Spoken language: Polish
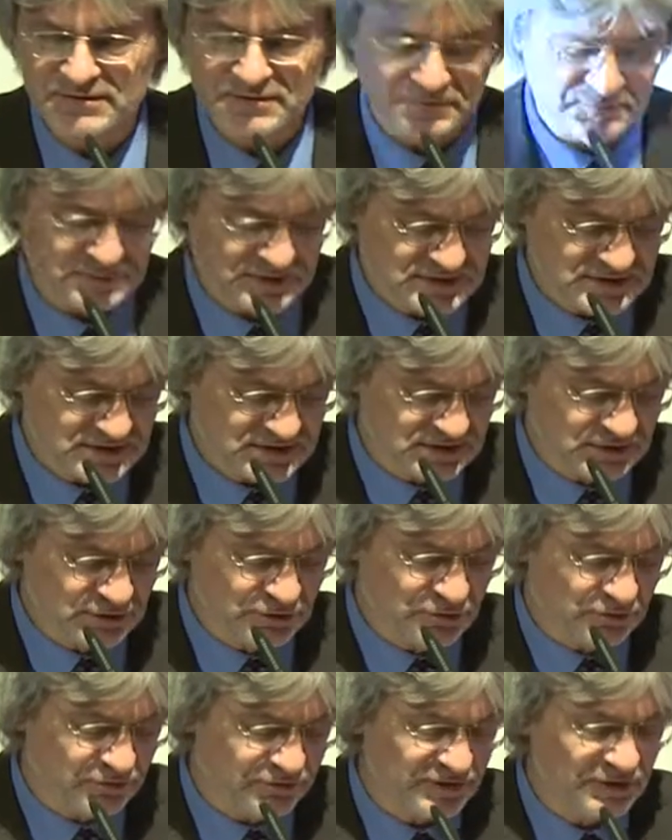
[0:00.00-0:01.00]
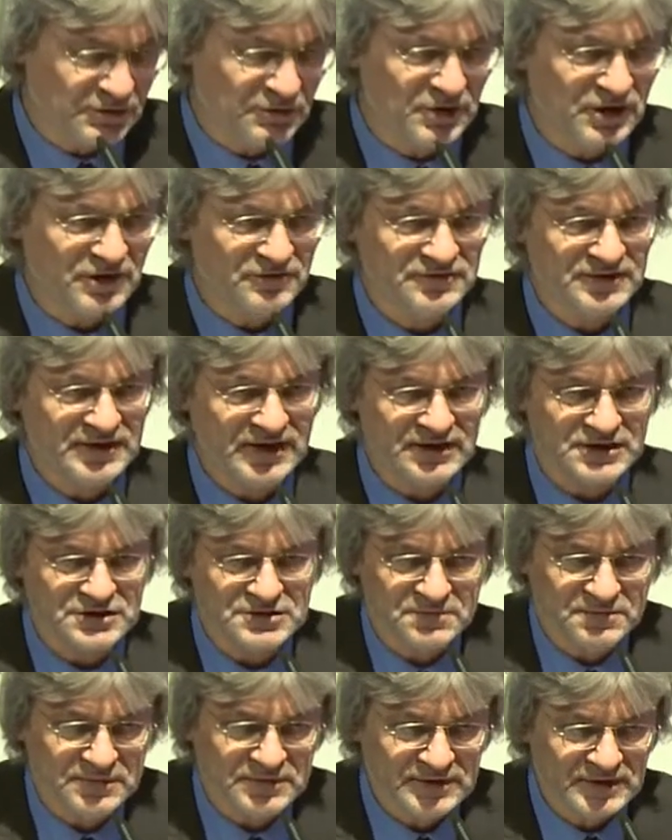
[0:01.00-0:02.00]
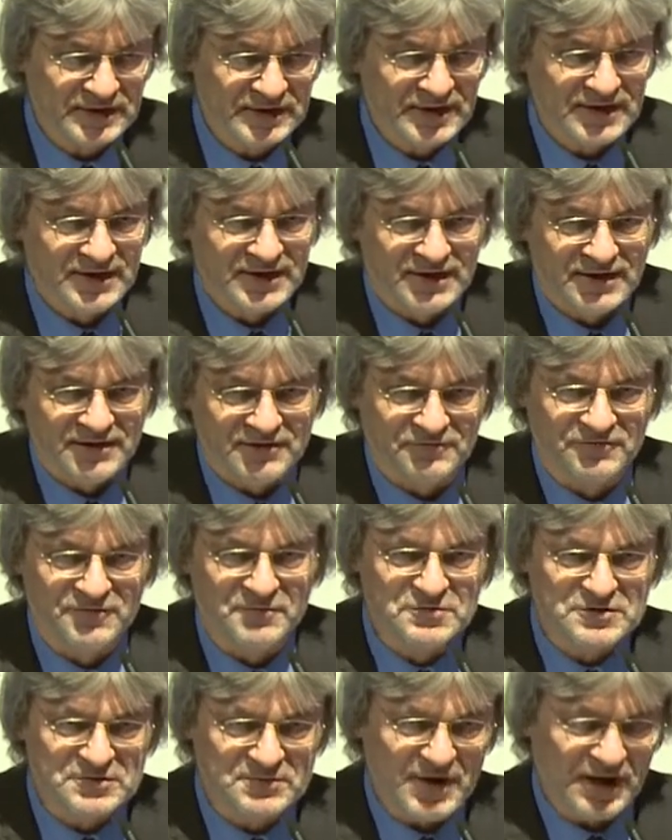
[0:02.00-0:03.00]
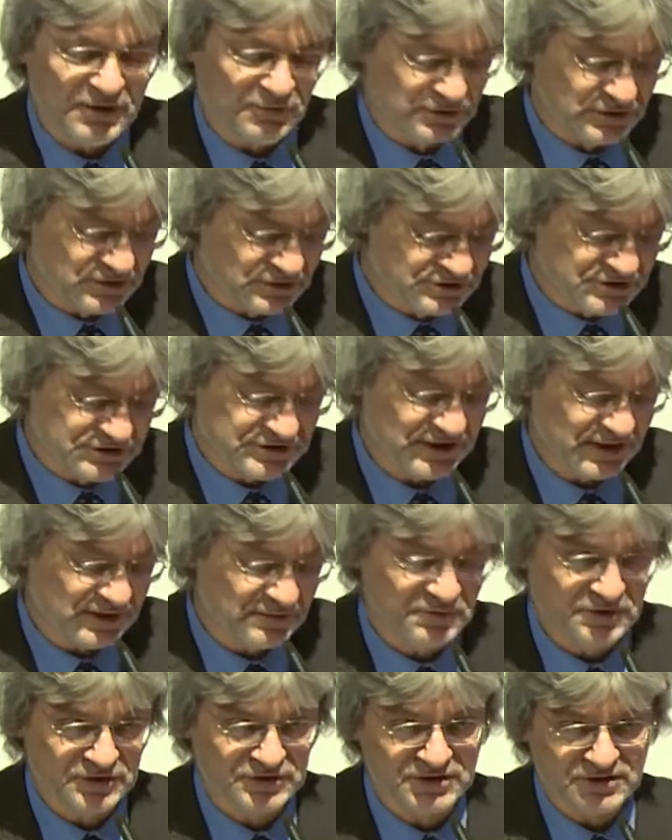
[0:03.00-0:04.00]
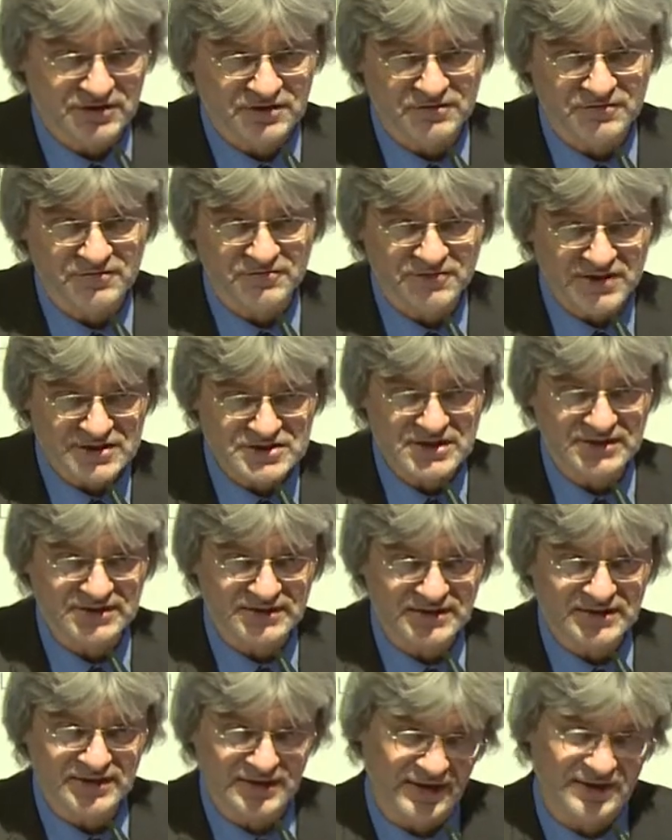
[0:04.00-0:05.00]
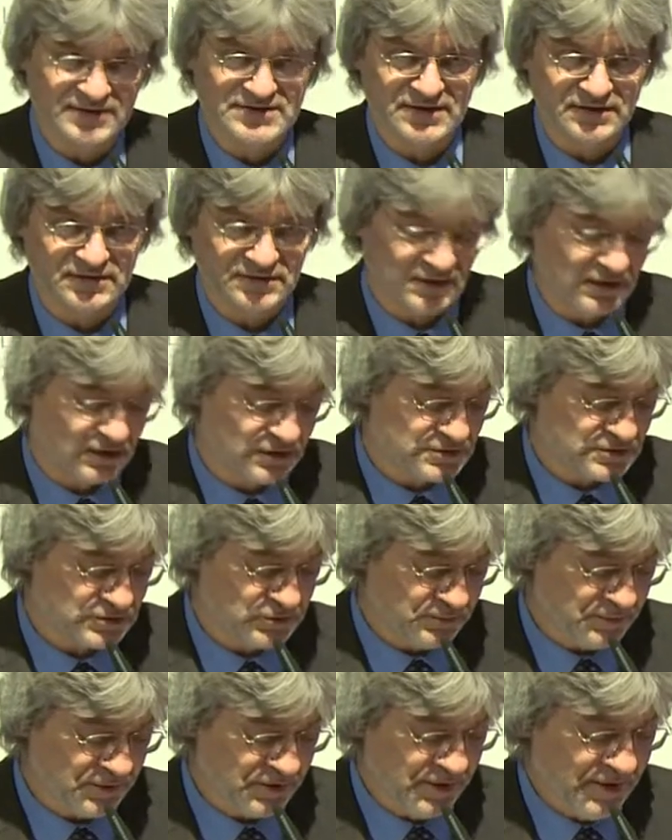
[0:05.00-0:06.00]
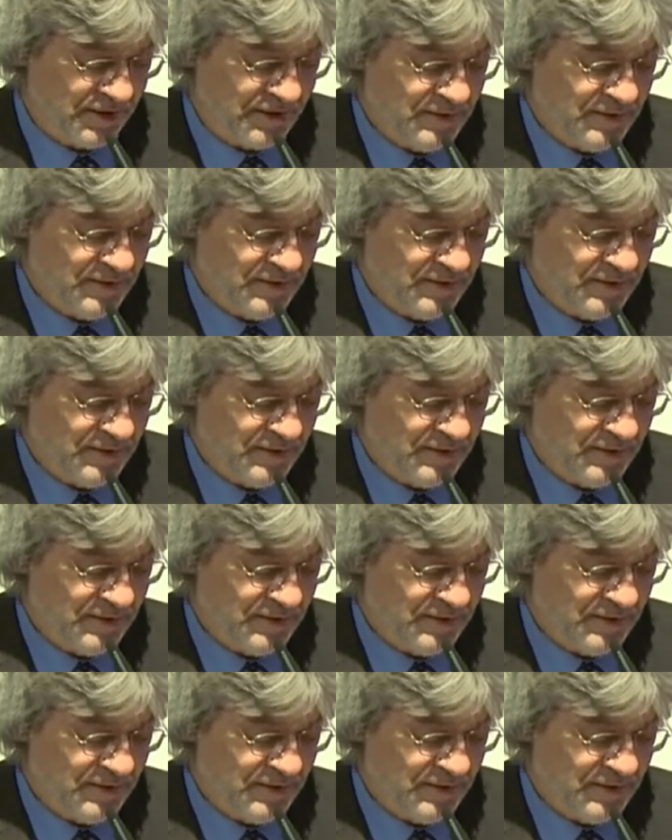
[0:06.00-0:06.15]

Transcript: y, bez tytułów naukowych, ale żeby wybrzmiało to dzisiaj, bo to ważna deklaracja tych osób.